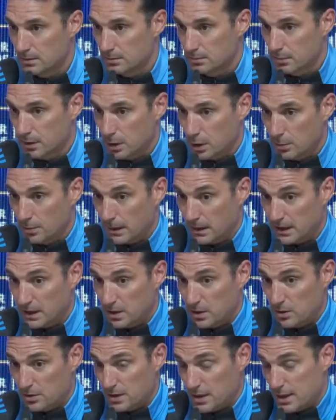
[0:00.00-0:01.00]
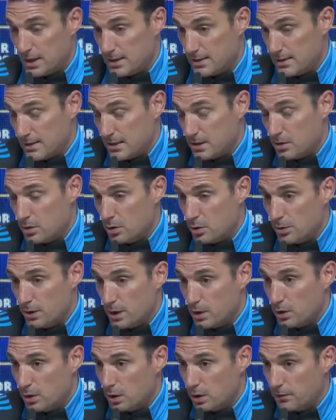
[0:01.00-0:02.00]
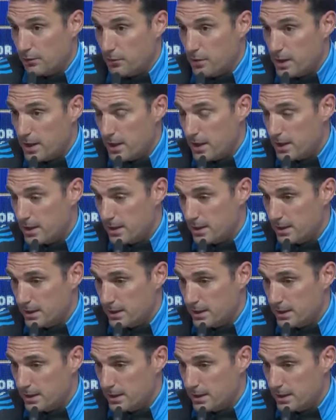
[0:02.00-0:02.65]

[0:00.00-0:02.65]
Bueno, el partido ya, ya todos vieron lo que fue,